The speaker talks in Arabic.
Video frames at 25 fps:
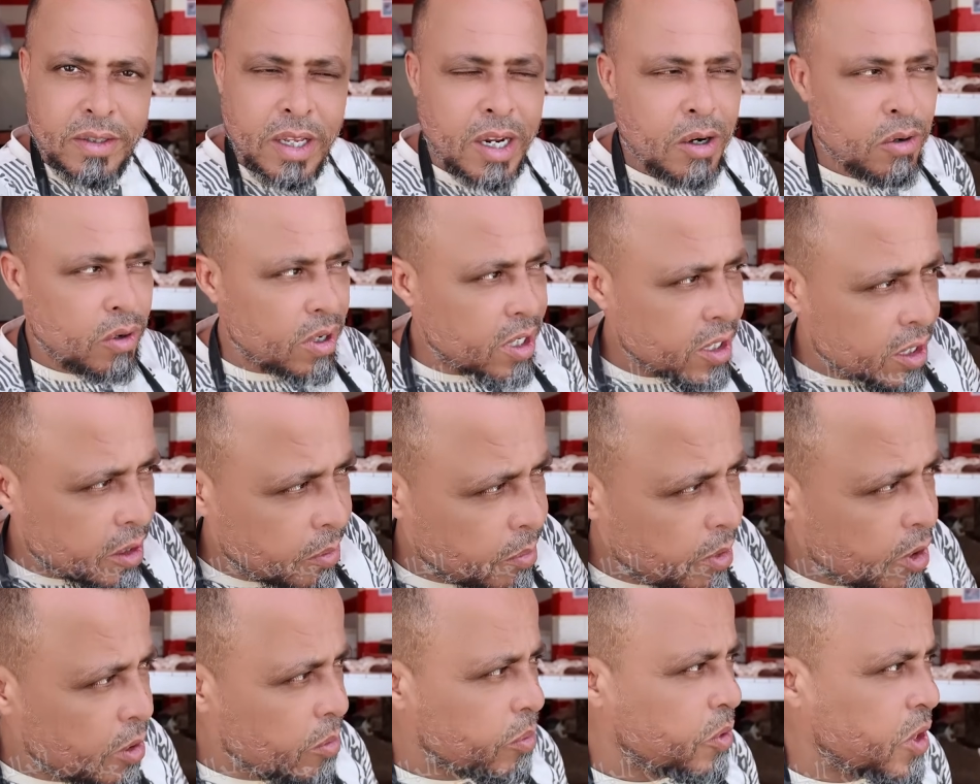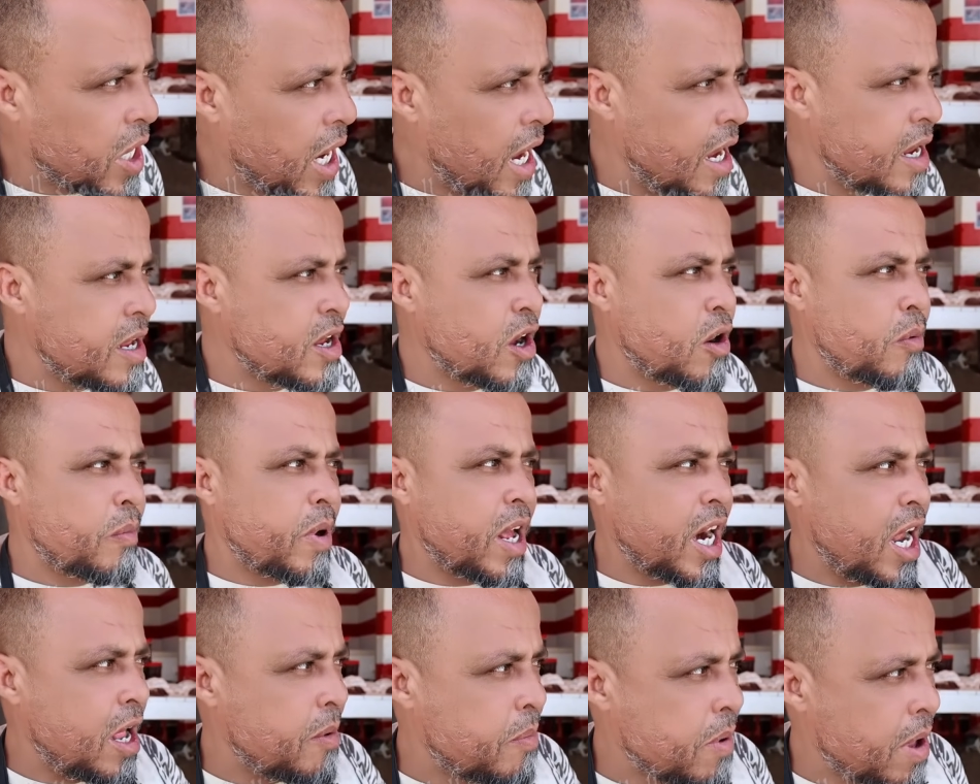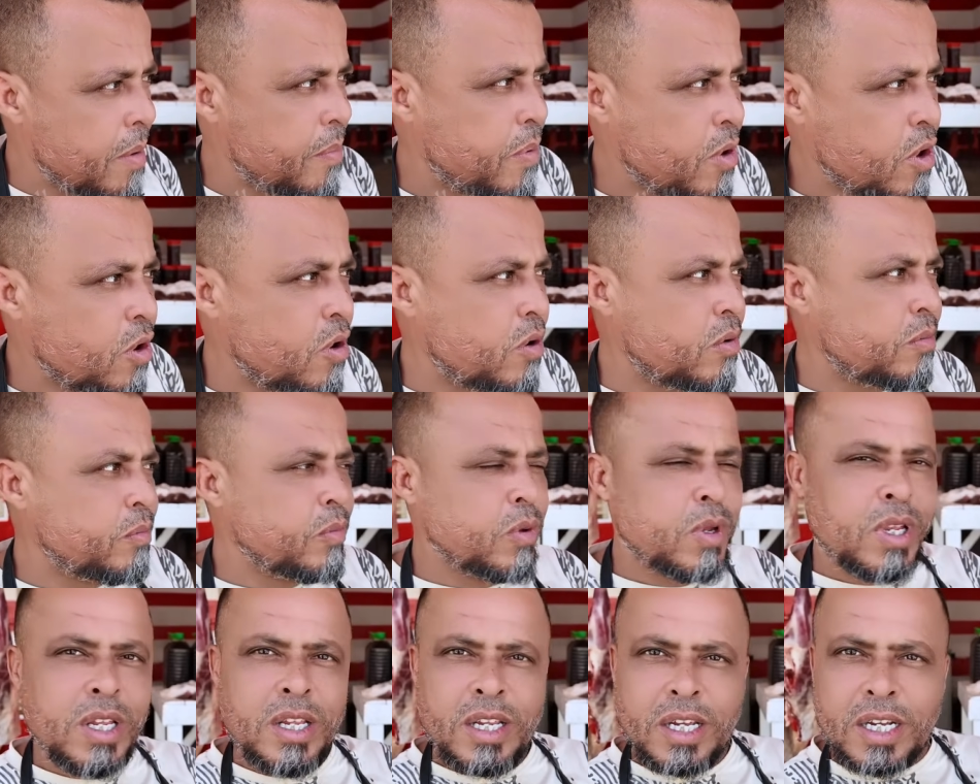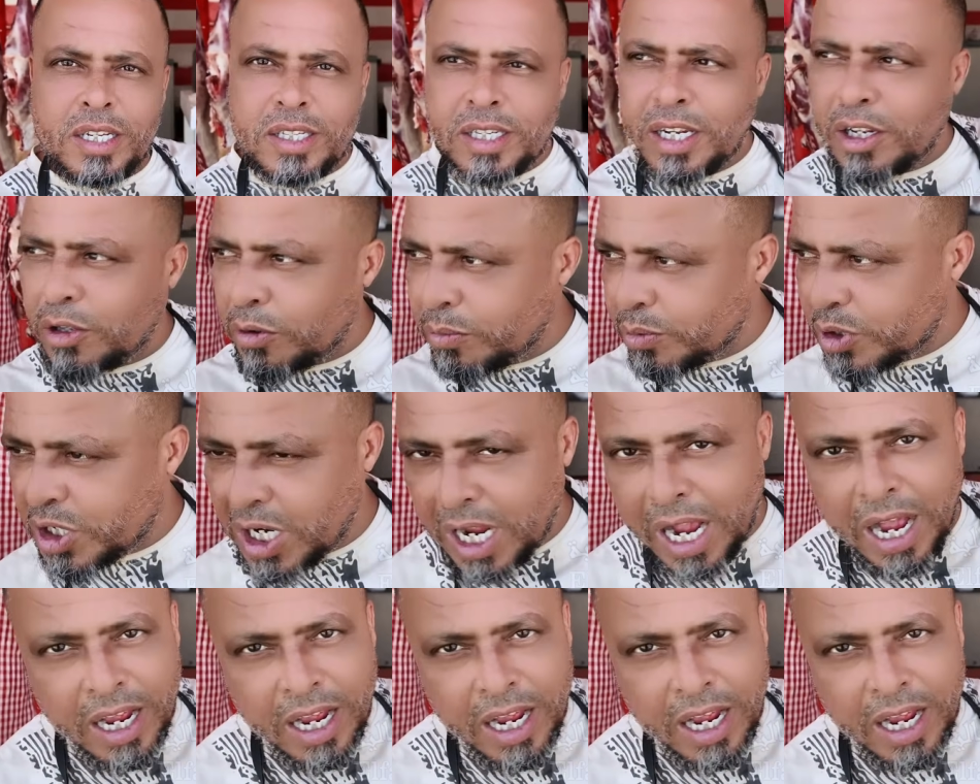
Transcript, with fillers: نقدم لهم التحيه ومرحبا بهم خصتهم شي